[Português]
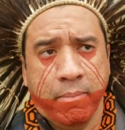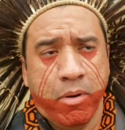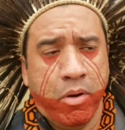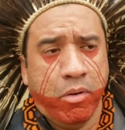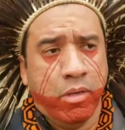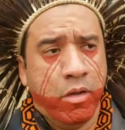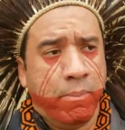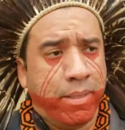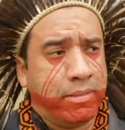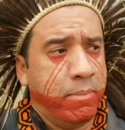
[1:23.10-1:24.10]
Bom,
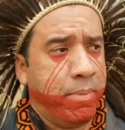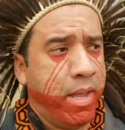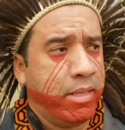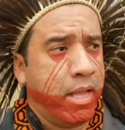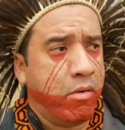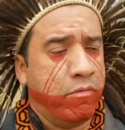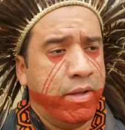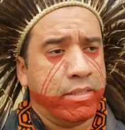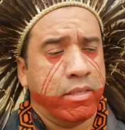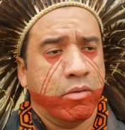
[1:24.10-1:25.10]
eu participei da
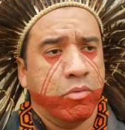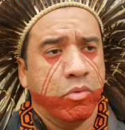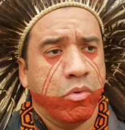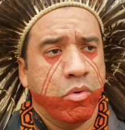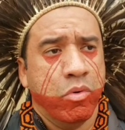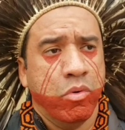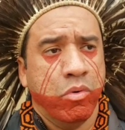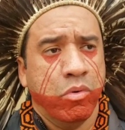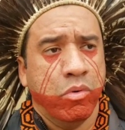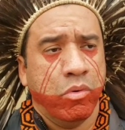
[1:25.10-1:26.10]
conversa
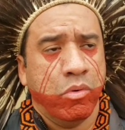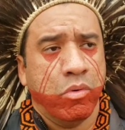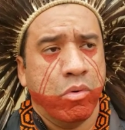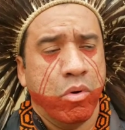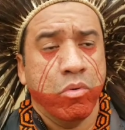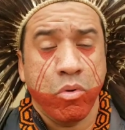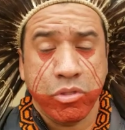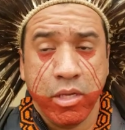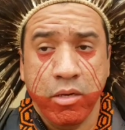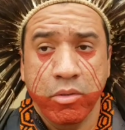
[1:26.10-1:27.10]
com, com o
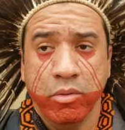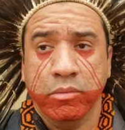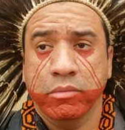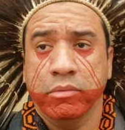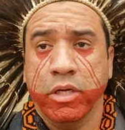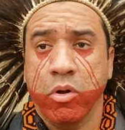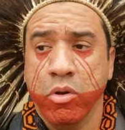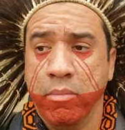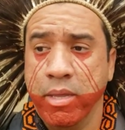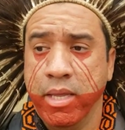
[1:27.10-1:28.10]
Conselho de
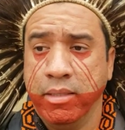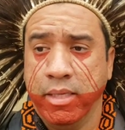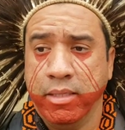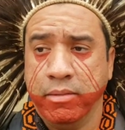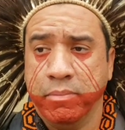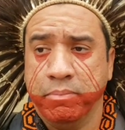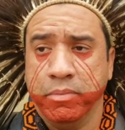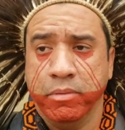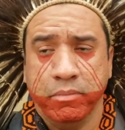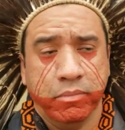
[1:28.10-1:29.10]
Economia né,
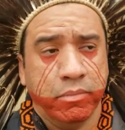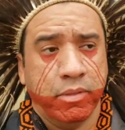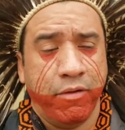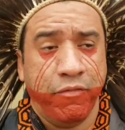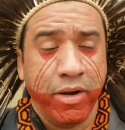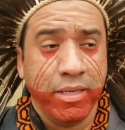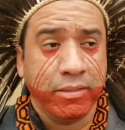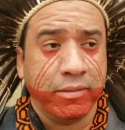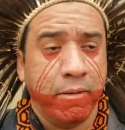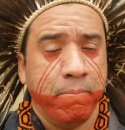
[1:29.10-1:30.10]
da
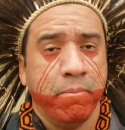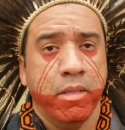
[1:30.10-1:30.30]
França.